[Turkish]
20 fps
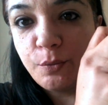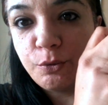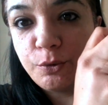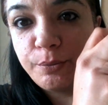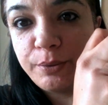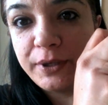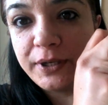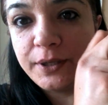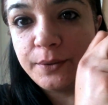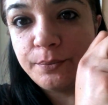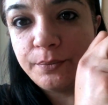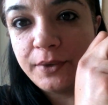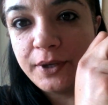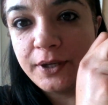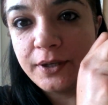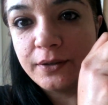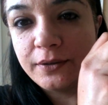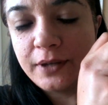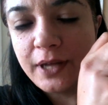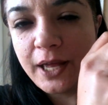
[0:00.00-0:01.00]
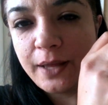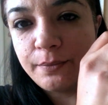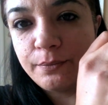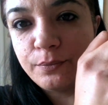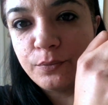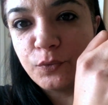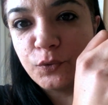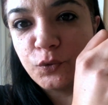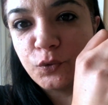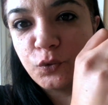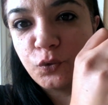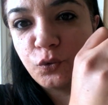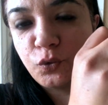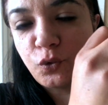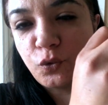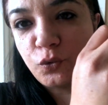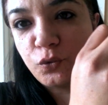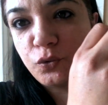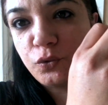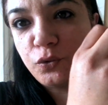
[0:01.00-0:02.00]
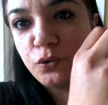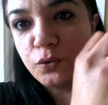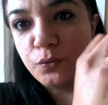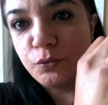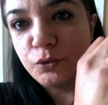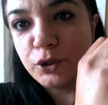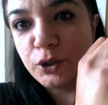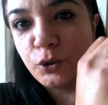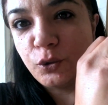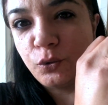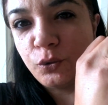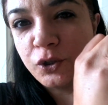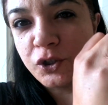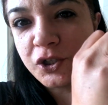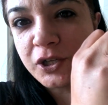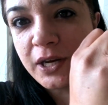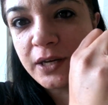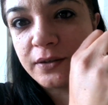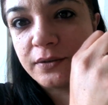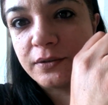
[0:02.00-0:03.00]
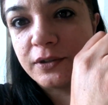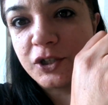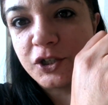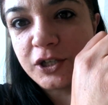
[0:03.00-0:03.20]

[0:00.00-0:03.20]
Bu benim e, hem sözlülük mü denir nişan,